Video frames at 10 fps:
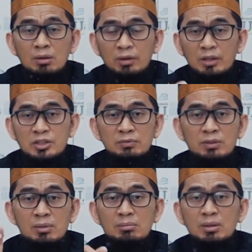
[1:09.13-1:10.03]

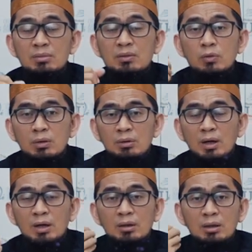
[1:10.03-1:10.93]
fakashafna ma bihi min dhurrin
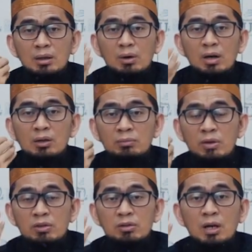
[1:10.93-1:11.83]
wa atainahu ahlahu
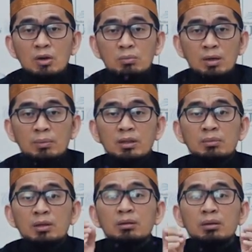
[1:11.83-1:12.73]
mithlahu ma'ahum rahmatan
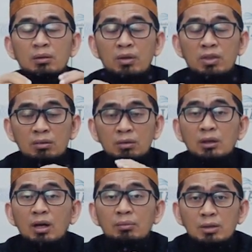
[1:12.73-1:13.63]
min indina wa dzikra
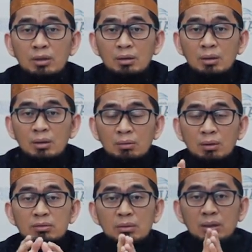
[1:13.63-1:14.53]
lil abidin
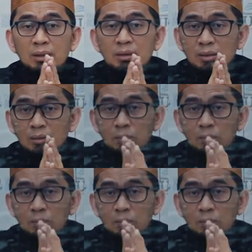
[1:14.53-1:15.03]
Quran surah ke